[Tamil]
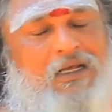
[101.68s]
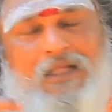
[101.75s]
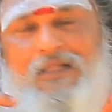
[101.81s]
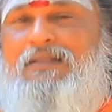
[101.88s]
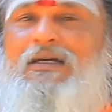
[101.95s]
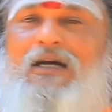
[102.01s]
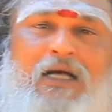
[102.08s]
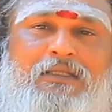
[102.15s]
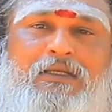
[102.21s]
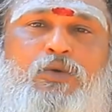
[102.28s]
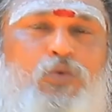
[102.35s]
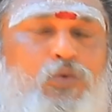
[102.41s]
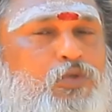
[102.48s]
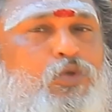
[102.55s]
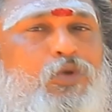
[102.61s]
அது அதுக்கு
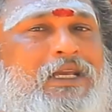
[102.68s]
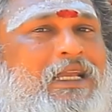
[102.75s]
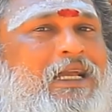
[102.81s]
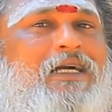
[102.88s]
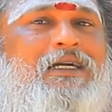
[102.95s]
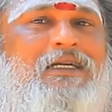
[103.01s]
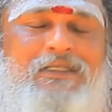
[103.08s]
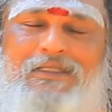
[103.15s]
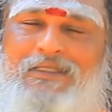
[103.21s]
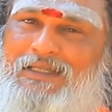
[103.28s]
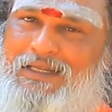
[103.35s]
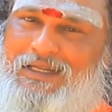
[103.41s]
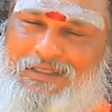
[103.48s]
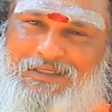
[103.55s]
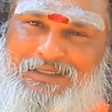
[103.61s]
உறுதுணையாக
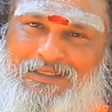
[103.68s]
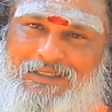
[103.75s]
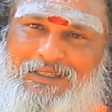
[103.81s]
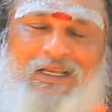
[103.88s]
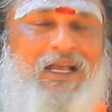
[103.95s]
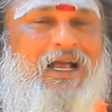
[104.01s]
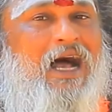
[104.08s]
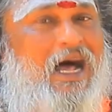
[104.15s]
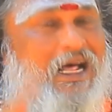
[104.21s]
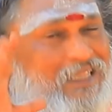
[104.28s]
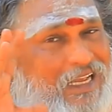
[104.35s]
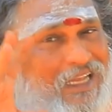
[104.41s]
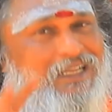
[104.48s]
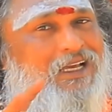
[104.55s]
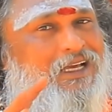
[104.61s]
இருக்கிறது
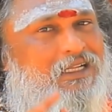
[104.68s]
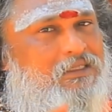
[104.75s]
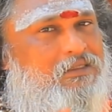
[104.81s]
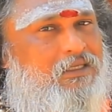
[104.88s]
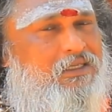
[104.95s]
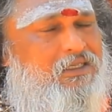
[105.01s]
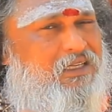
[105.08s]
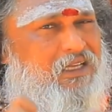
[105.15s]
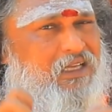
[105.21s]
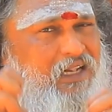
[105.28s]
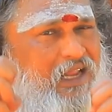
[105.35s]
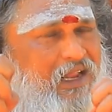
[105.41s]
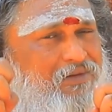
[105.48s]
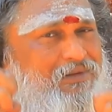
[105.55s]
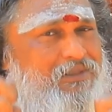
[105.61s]
அதே நேரத்தில்
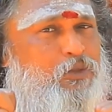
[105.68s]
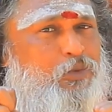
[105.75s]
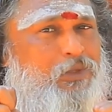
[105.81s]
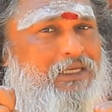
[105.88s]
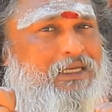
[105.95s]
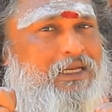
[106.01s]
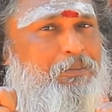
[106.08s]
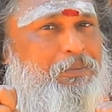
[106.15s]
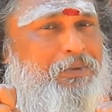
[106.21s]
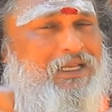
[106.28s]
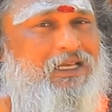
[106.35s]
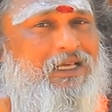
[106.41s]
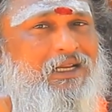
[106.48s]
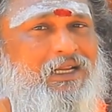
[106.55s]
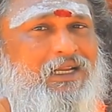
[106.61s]
இறைவனுடைய
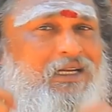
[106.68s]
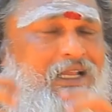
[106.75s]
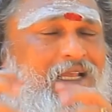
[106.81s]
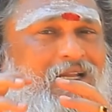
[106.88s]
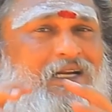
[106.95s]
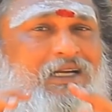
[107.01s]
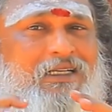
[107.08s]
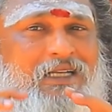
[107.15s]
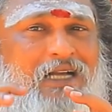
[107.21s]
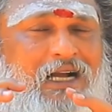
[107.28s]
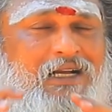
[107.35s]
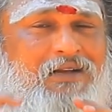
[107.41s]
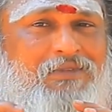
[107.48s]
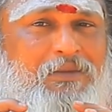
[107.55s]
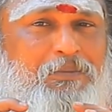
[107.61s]
பெயரை
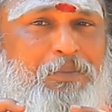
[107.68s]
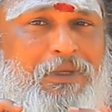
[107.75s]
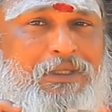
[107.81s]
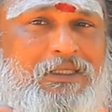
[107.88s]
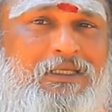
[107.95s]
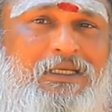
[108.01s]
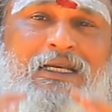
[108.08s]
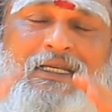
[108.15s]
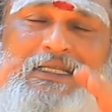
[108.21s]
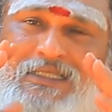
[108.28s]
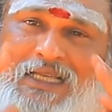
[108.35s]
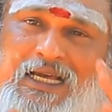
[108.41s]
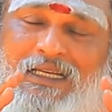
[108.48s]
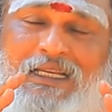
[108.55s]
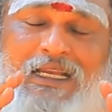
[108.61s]
நேரடியாக வைப்பது
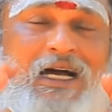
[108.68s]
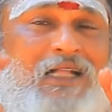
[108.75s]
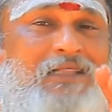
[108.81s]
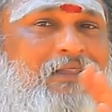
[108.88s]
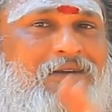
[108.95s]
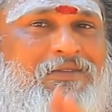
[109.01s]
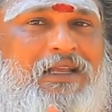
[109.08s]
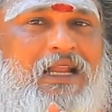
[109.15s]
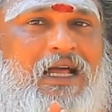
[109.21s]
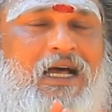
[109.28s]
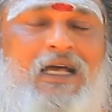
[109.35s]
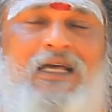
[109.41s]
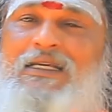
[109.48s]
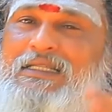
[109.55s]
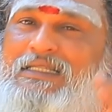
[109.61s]
சரியா தவறா
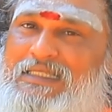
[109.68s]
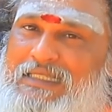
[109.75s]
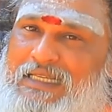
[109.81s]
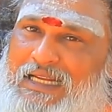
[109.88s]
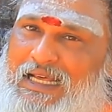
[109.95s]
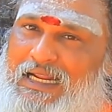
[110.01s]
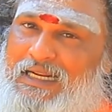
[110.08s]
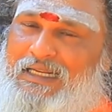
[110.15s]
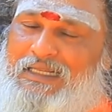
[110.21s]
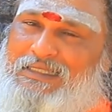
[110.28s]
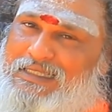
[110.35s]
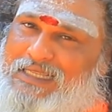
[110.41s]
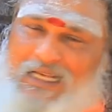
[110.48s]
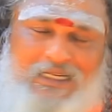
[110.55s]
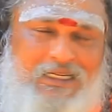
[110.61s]
சிலர்
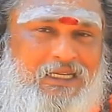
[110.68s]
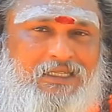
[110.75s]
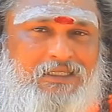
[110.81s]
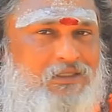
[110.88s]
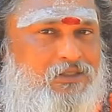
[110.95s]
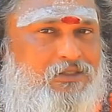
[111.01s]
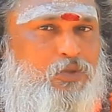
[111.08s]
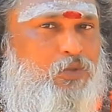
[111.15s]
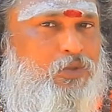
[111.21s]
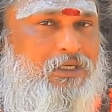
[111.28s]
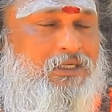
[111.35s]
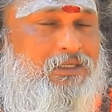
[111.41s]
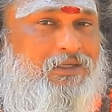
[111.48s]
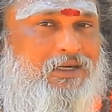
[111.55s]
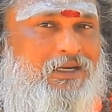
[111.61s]
சரி என்று
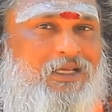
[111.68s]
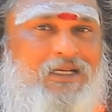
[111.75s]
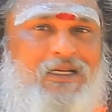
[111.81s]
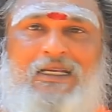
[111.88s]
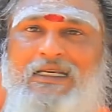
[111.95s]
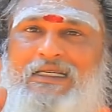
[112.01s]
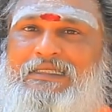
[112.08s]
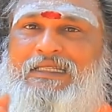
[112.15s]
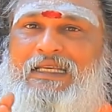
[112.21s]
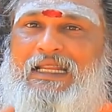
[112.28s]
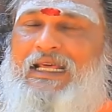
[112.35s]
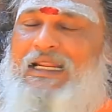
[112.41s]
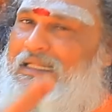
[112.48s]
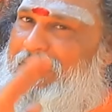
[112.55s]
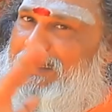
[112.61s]
சொல்லுகின்றனர்
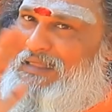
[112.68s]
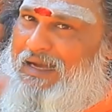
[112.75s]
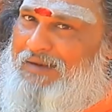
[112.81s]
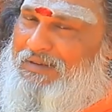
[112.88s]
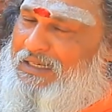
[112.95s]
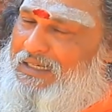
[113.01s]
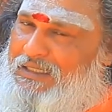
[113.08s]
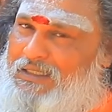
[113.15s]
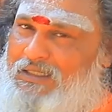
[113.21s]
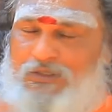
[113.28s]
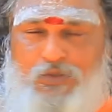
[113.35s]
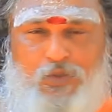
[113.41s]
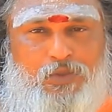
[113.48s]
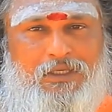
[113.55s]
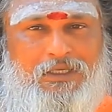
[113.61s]
சிலர் தவறென்று
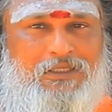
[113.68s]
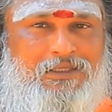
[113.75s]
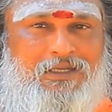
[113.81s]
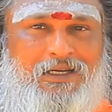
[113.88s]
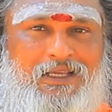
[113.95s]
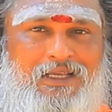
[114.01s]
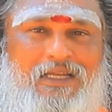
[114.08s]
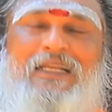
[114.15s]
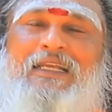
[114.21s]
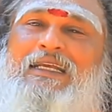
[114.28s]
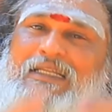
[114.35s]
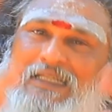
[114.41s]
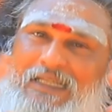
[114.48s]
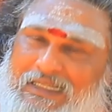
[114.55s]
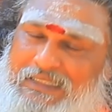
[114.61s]
சொல்லுகின்றனர்
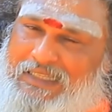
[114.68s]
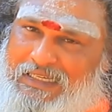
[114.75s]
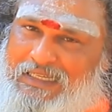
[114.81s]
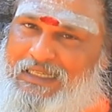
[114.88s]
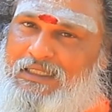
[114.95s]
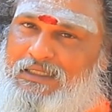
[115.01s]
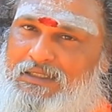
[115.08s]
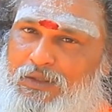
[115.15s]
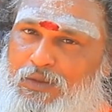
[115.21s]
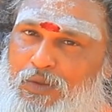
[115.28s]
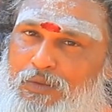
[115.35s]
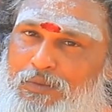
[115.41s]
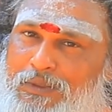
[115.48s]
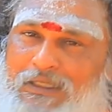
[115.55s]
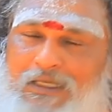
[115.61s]
எதை
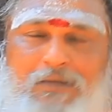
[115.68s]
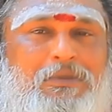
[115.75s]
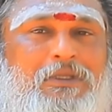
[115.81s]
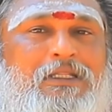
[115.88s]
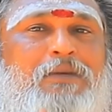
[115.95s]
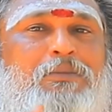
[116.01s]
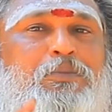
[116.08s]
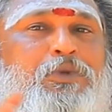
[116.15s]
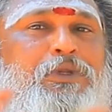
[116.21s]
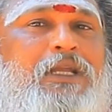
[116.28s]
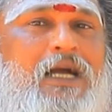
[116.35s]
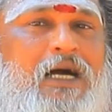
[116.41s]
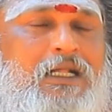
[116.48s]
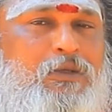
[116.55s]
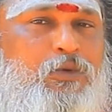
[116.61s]
எடுத்துக்கொள்வது என்பதே
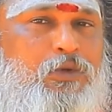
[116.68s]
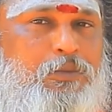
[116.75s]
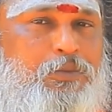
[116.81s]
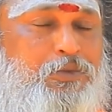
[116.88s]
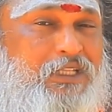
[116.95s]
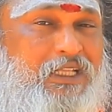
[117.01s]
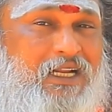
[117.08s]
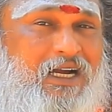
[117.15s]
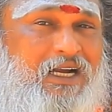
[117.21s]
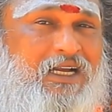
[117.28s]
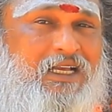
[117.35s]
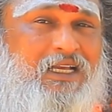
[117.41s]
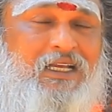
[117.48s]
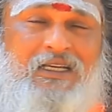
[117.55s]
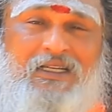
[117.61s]
புரியாத ஒரு
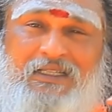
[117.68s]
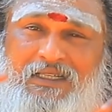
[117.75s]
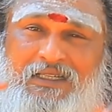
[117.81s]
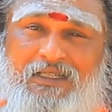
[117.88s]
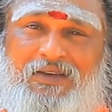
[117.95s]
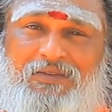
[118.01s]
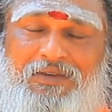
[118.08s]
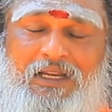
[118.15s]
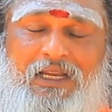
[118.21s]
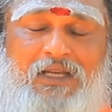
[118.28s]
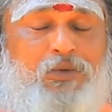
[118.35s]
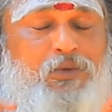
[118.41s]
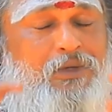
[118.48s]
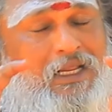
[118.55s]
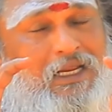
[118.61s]
புதிராக இன்ன
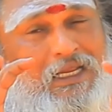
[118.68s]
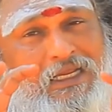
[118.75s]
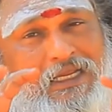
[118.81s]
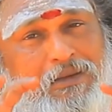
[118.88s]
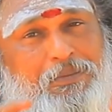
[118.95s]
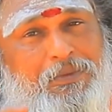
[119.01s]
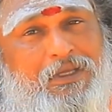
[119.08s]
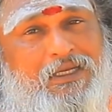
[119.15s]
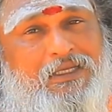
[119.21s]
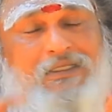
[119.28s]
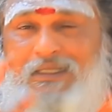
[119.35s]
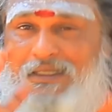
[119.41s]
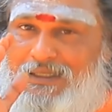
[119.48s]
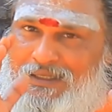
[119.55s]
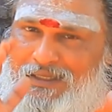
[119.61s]
வரைக்கும் நிறைய
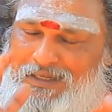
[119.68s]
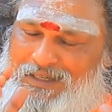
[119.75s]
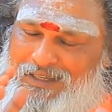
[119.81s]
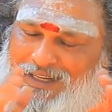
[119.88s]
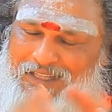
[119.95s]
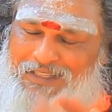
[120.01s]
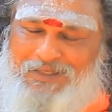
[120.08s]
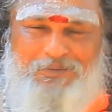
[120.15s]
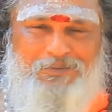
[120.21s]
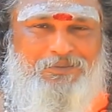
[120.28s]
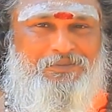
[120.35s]
பேருக்கு இருக்கிறது